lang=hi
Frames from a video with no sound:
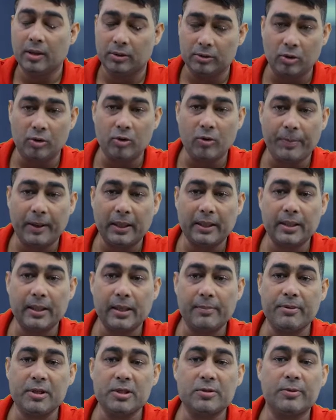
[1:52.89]
दोनों पार्टी
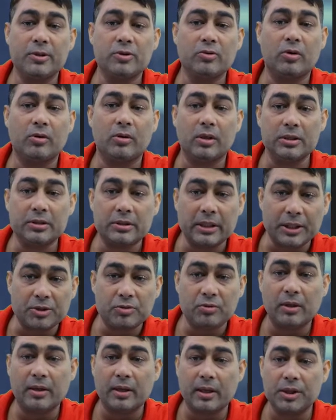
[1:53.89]
के बीच में जो
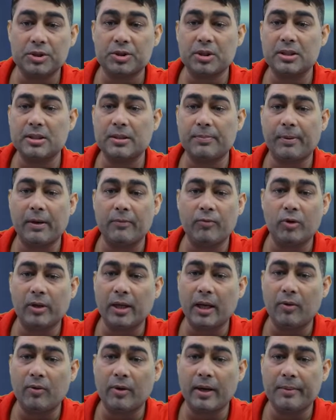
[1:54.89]
कॉन्ट्रेक्चुअल रिलेशनशिप है वो
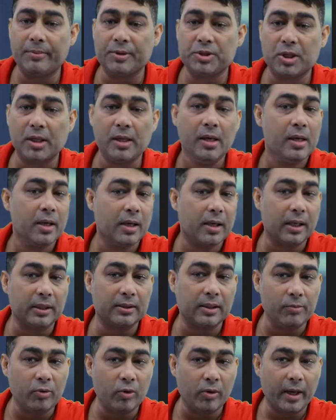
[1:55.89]
क्या हो गया बच्चे
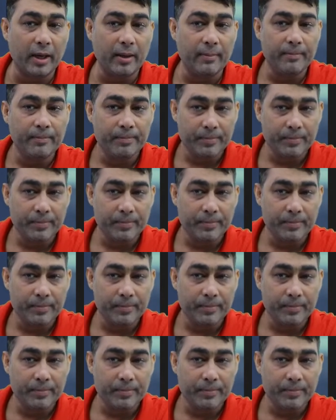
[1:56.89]
खत्म हो गया